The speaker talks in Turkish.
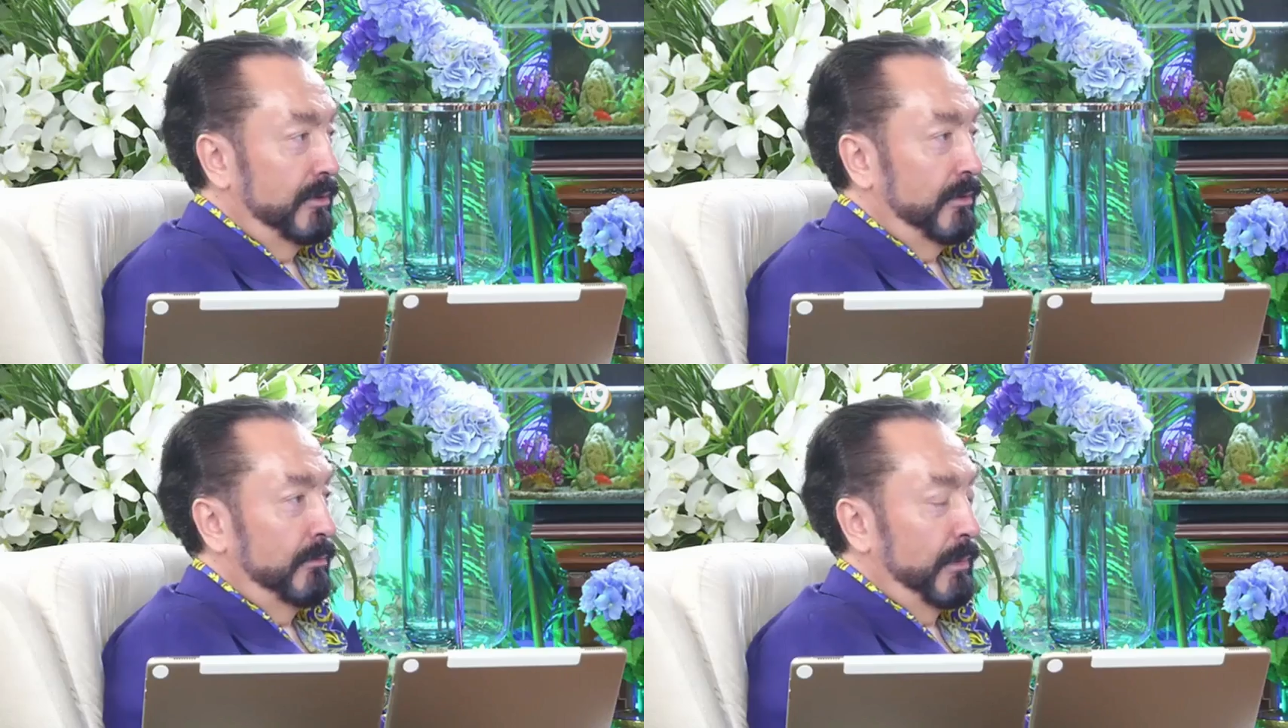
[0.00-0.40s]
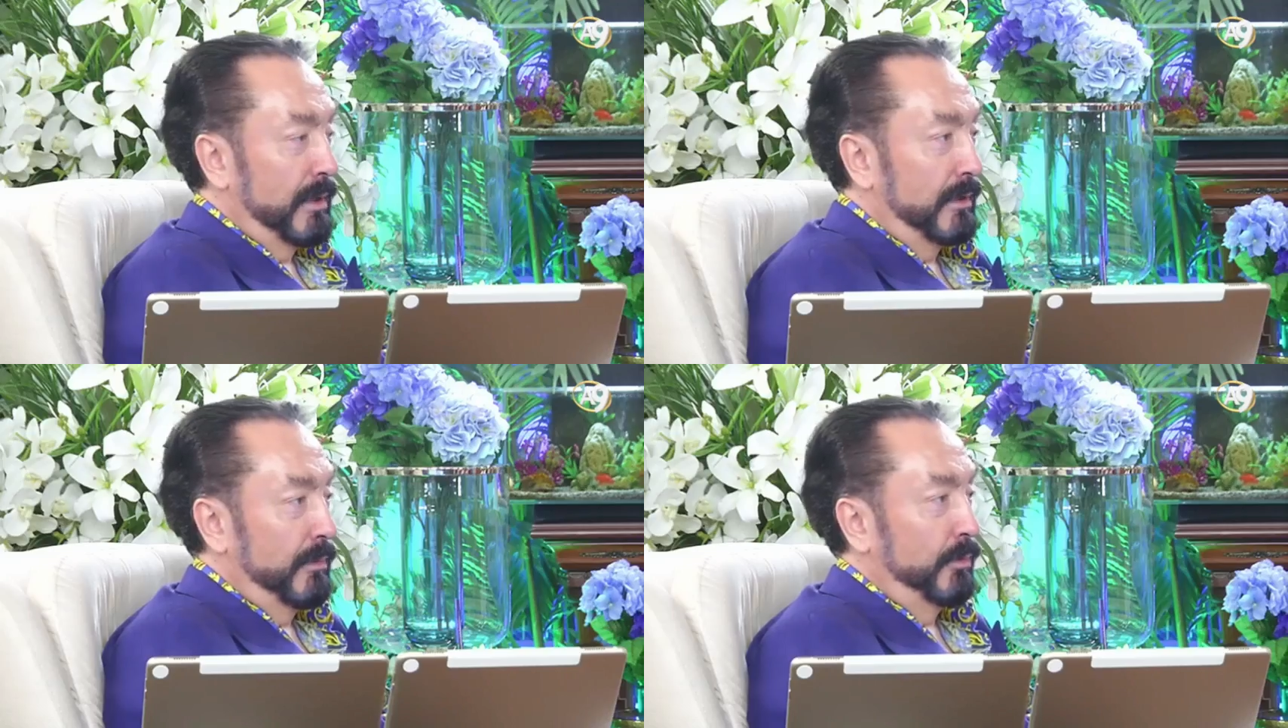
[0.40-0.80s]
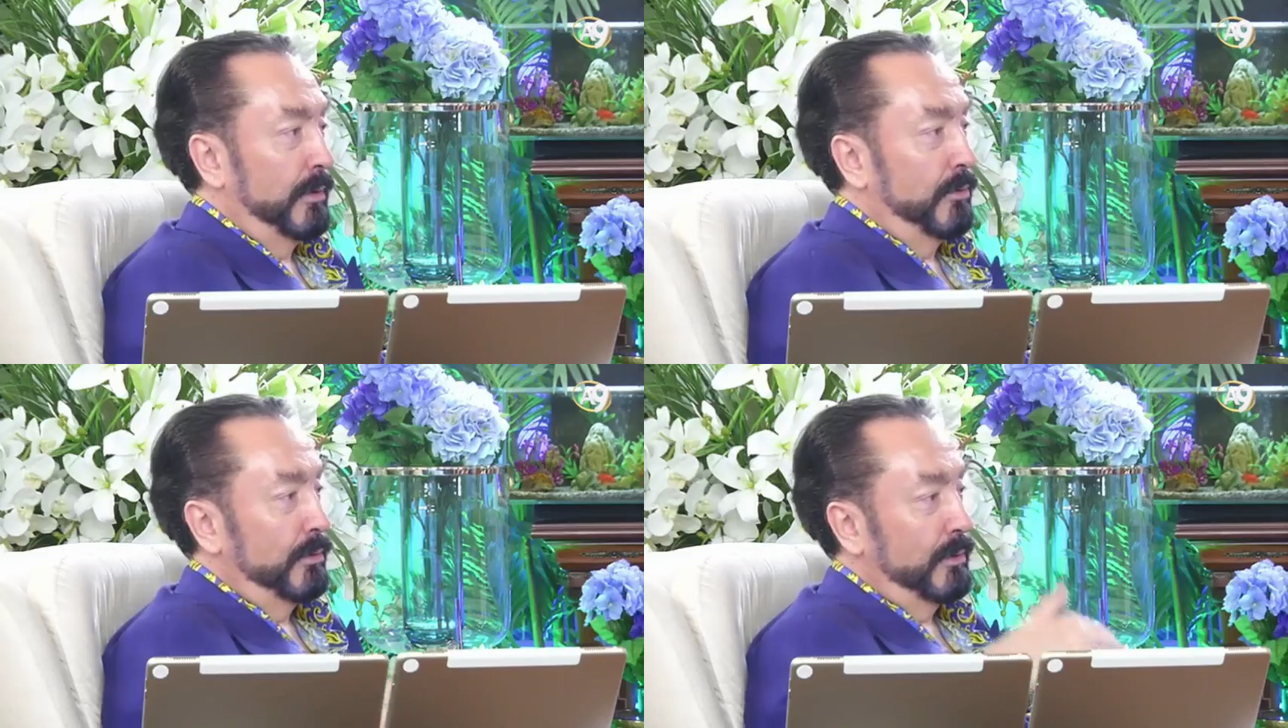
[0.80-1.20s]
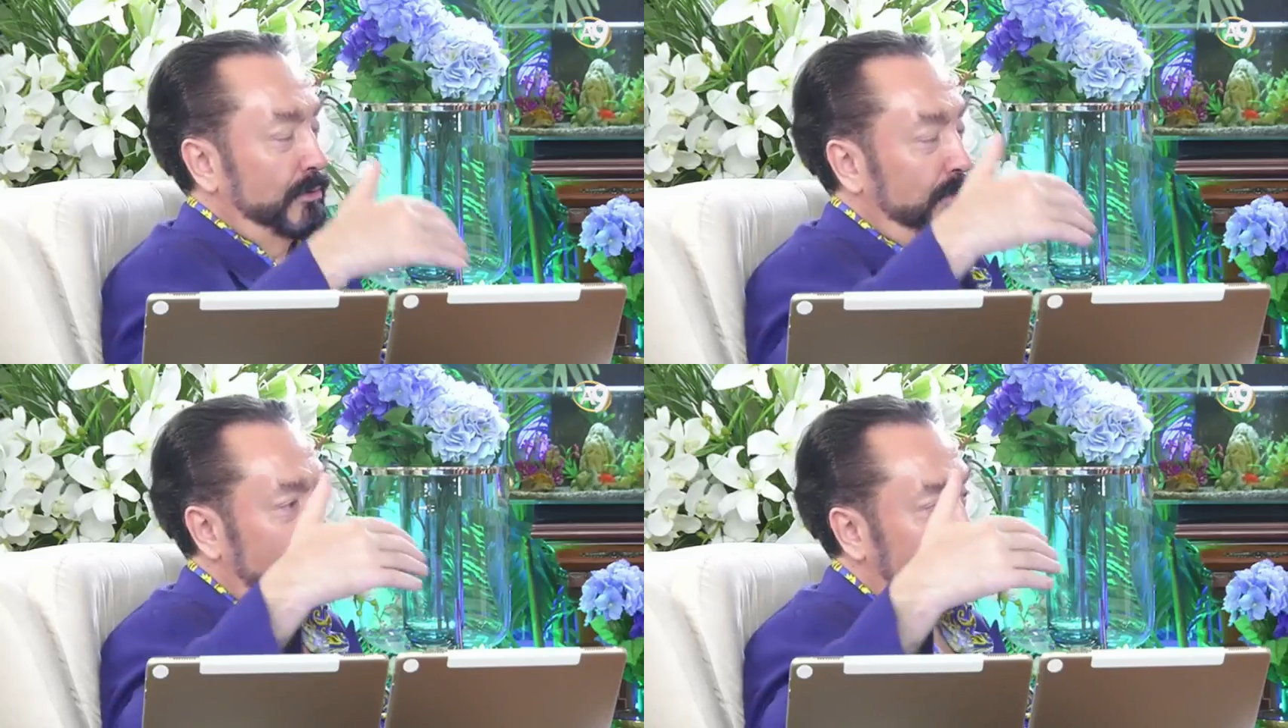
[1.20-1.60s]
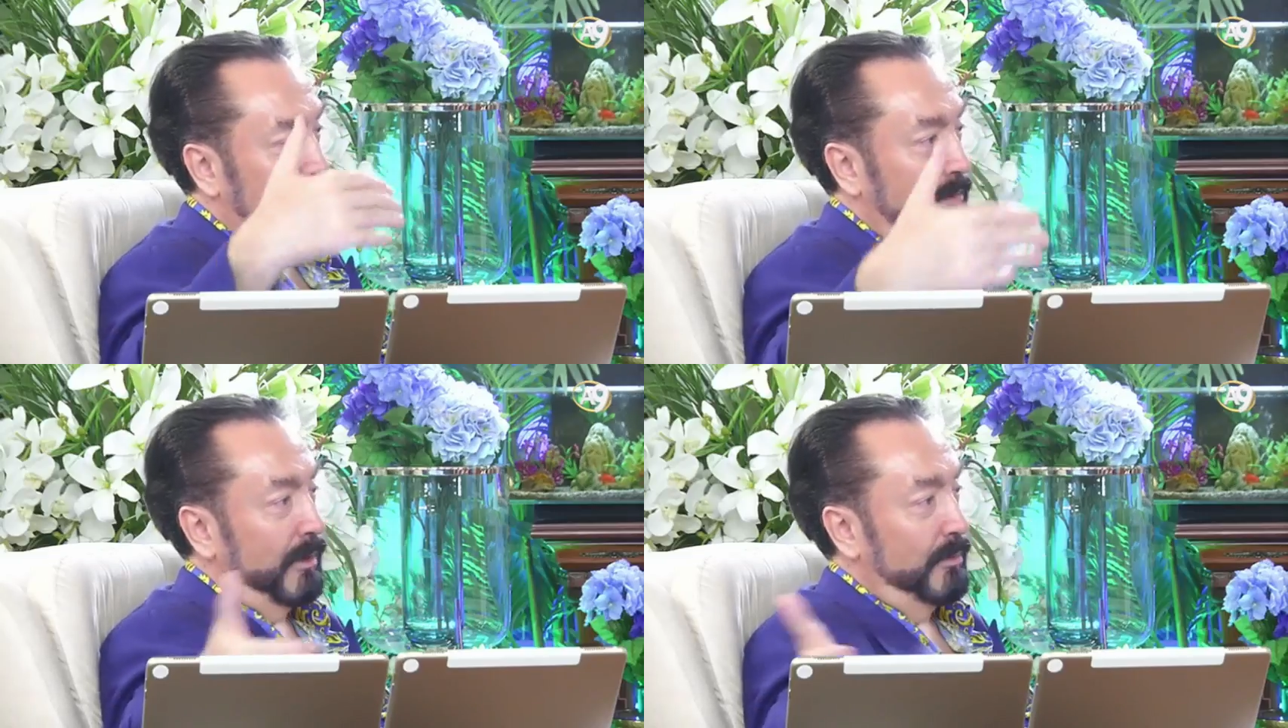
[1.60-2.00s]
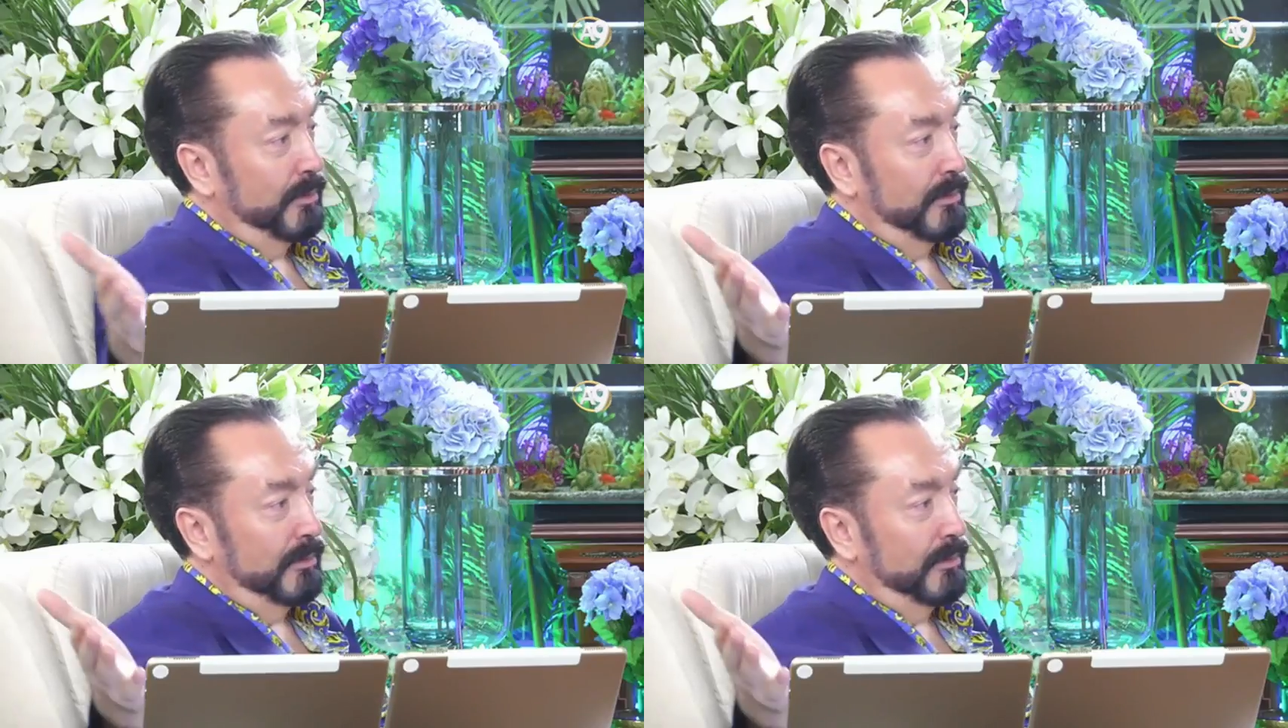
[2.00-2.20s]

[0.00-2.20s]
Mağarada buldular. Ondan sonra tabi